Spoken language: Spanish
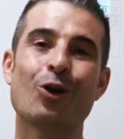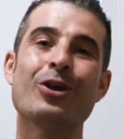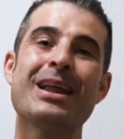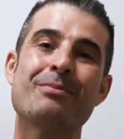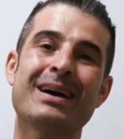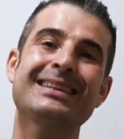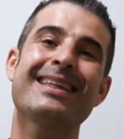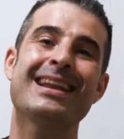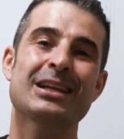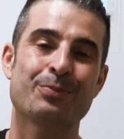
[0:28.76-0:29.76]
con el
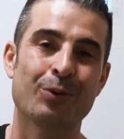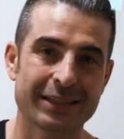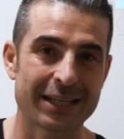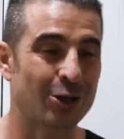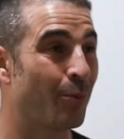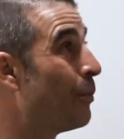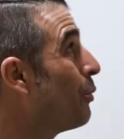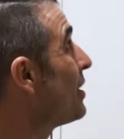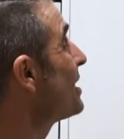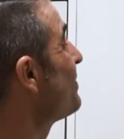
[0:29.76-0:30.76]
mate de las puertas. Como
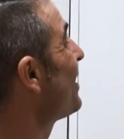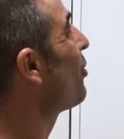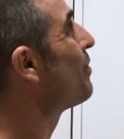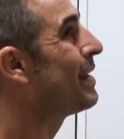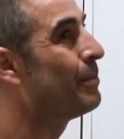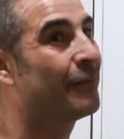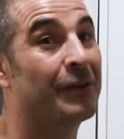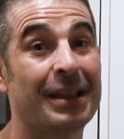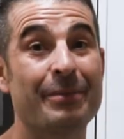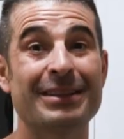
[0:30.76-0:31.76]
puedes ver, combina
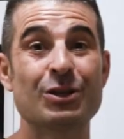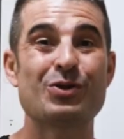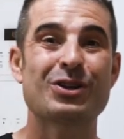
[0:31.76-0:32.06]
perfectamente. Es